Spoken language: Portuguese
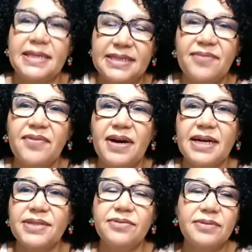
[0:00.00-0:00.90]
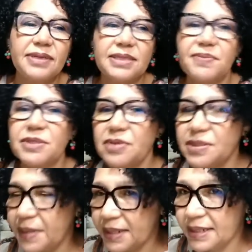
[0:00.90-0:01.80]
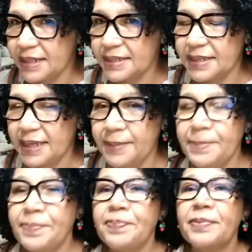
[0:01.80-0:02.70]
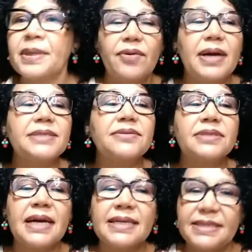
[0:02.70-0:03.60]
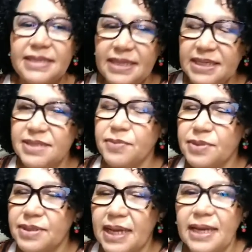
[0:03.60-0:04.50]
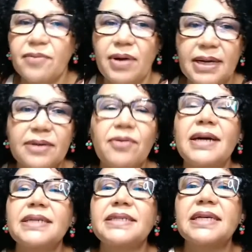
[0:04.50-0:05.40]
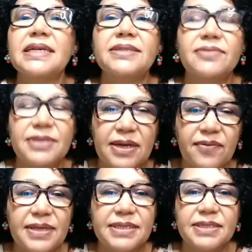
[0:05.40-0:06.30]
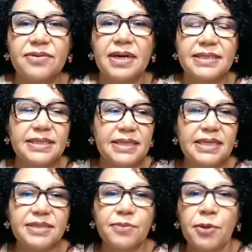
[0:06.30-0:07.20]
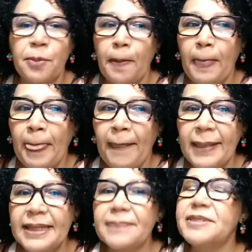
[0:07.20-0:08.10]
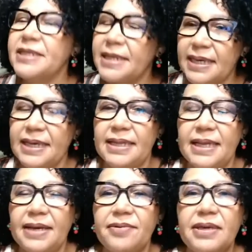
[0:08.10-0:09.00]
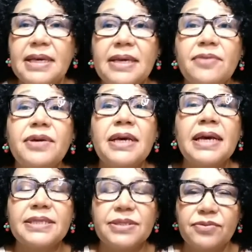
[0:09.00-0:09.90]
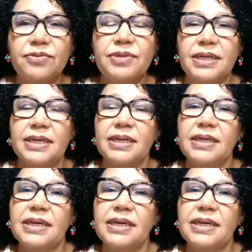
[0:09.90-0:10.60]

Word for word: reservado às pessoas brancas, né? Quais os racismos, né? Quais as consequências do racismo na psique, né? O que, o que resulta